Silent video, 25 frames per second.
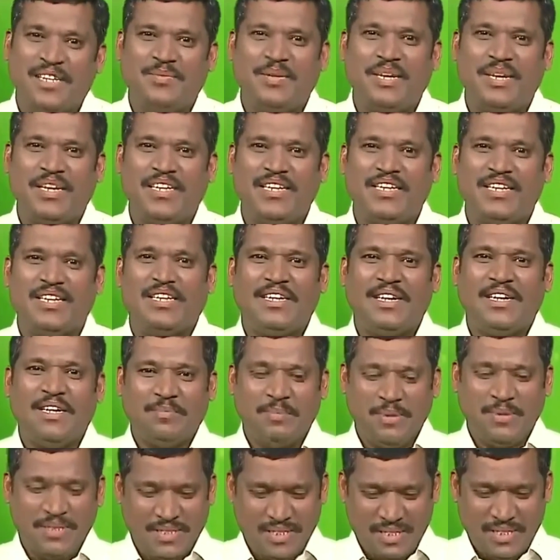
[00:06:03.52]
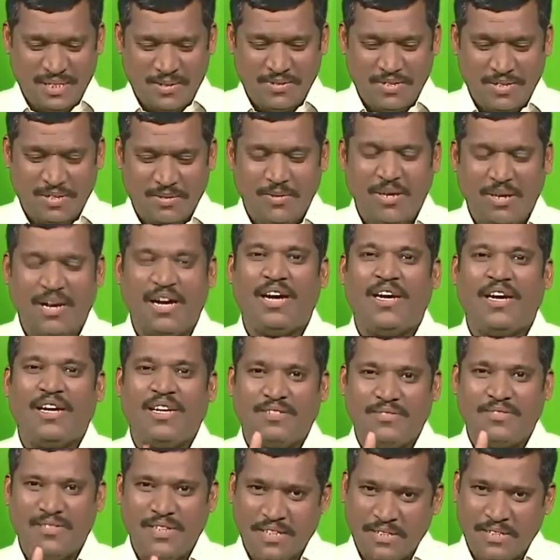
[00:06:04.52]
இனிமேல் பிஸ்னஸ் வேணுமா
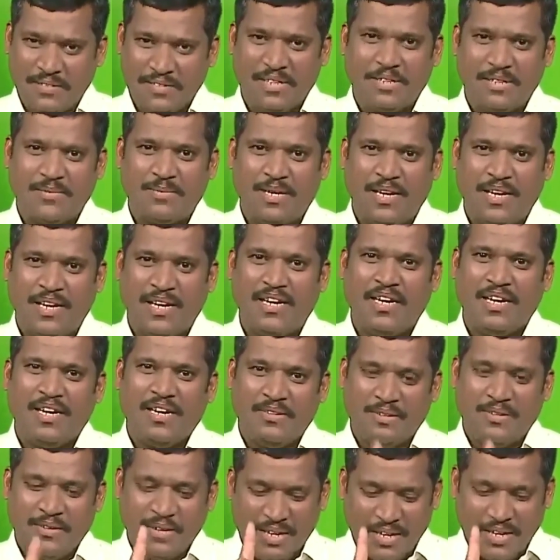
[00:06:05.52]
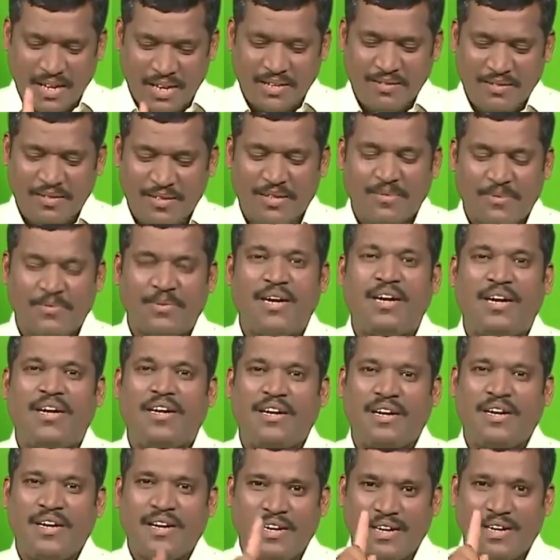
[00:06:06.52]
வீடு வேணுமா உங்கள் கார் வேணுமா
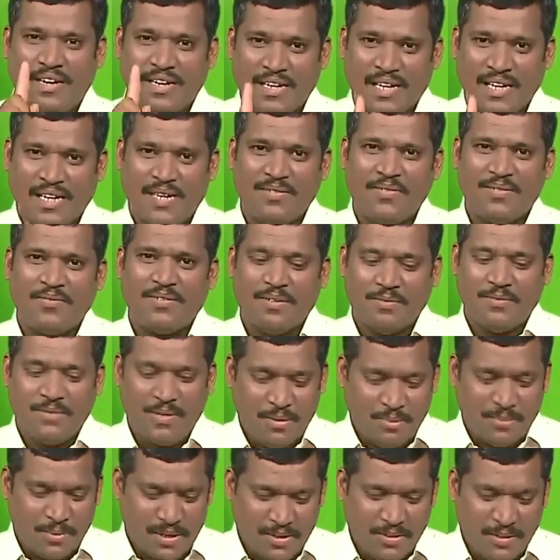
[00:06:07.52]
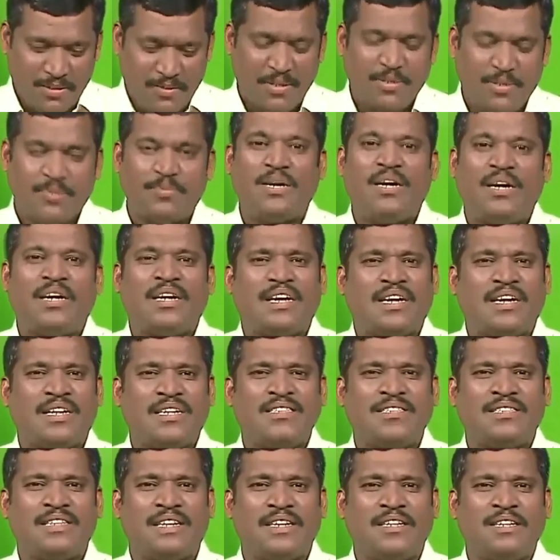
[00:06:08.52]
கடன் வேணுமா மனைவி வேணுமா
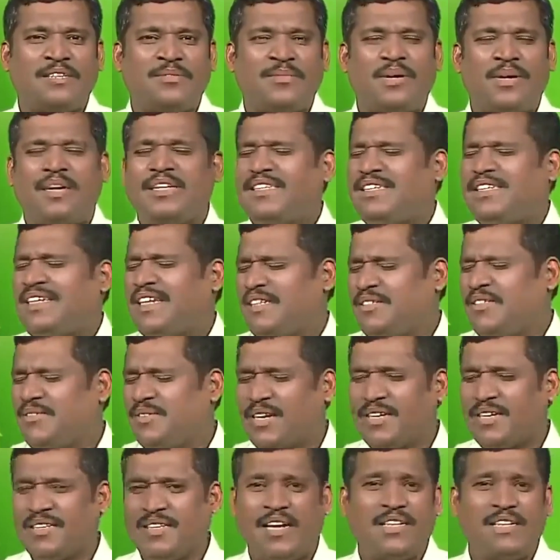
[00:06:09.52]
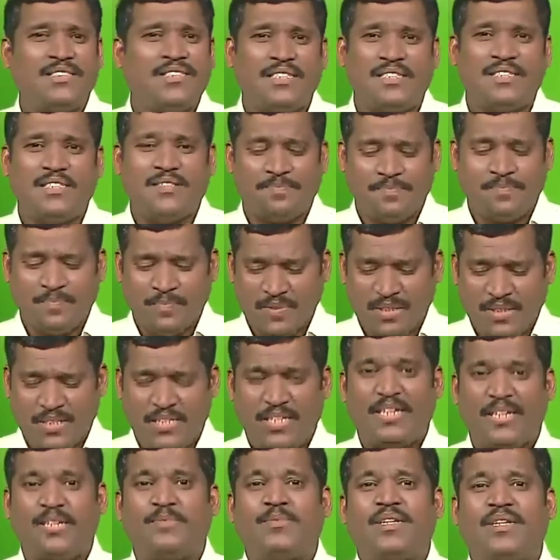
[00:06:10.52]
கடன் அடையணுமா எதுவாக இருந்தாலும் சரி
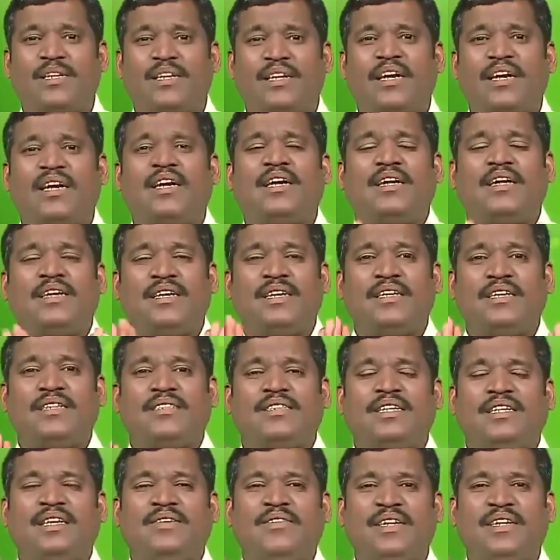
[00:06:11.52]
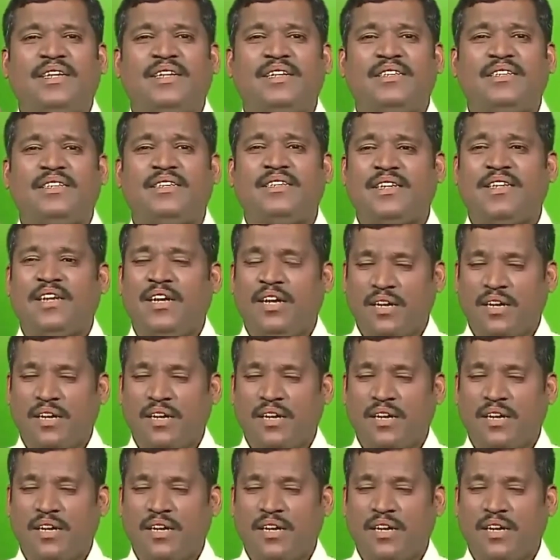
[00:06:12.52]
நீங்கள் என்ன பண்ணுங்கள் நீங்கள் செய்ய வேண்டியது